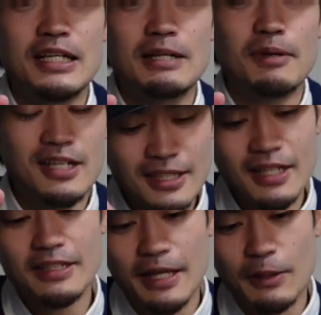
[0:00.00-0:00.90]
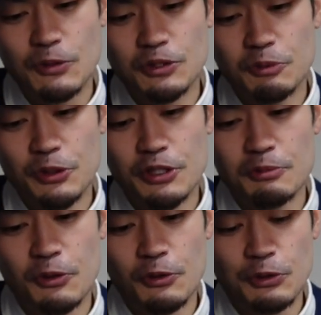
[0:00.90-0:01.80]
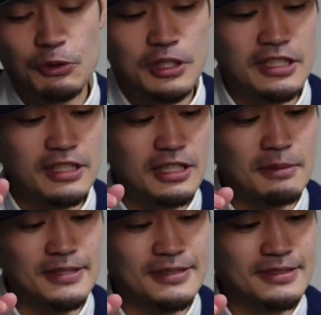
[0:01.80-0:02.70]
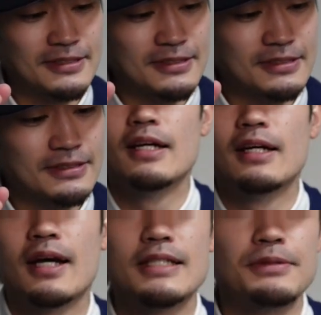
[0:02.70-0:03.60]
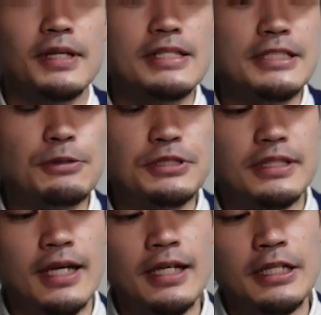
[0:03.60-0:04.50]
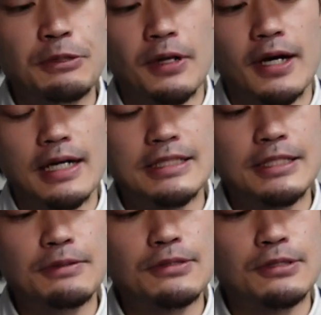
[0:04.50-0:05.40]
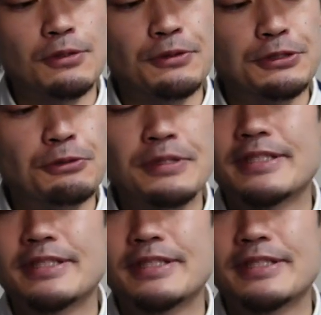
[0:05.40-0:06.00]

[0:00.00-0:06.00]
まあ、かなりね、このモデルも本当に気に入ってます。はい、そんな感じでこちら第2位は、アシックスとショーエ